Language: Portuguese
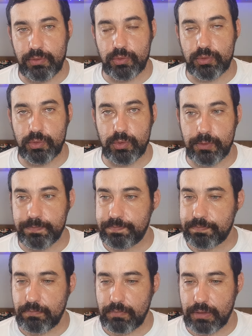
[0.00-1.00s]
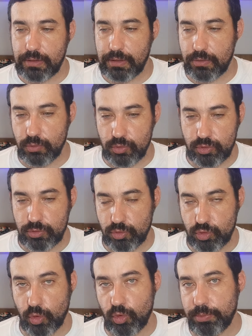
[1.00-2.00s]
o, né, os,
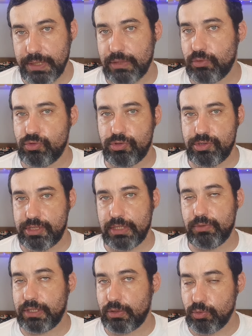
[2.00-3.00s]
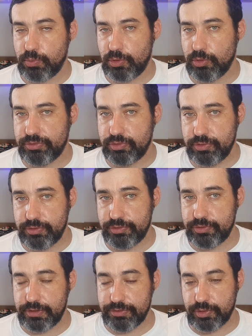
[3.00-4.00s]
os, documentos dizendo né, que, que,
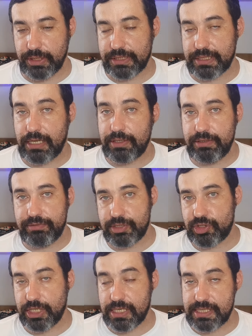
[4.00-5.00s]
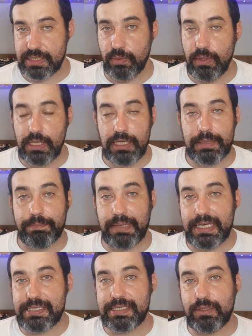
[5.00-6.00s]
que, foi entrar em investigação,
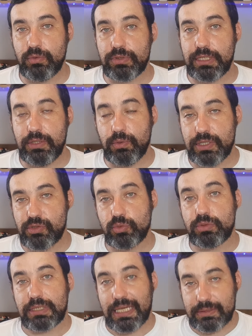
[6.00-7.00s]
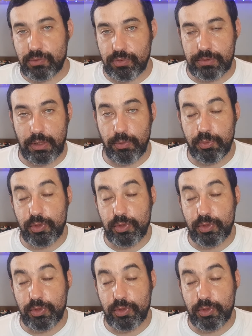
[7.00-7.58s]
mas não tem o resultado, né, o